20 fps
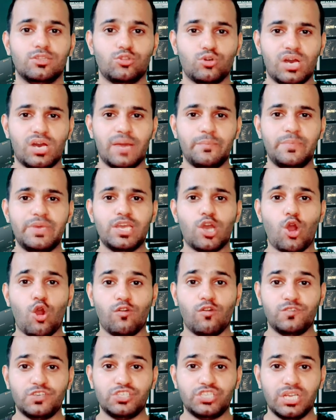तो अभी
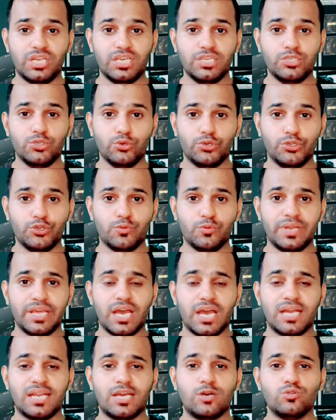ऑफिशियली यूट्यूब ने
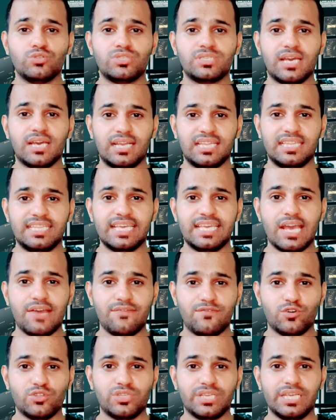अनाउंस कर दिया है
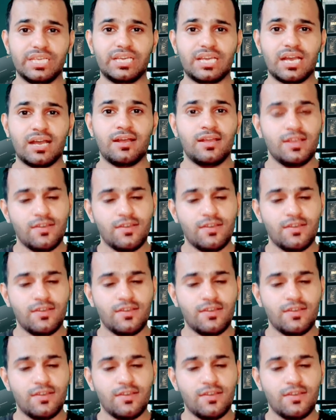वो तरीका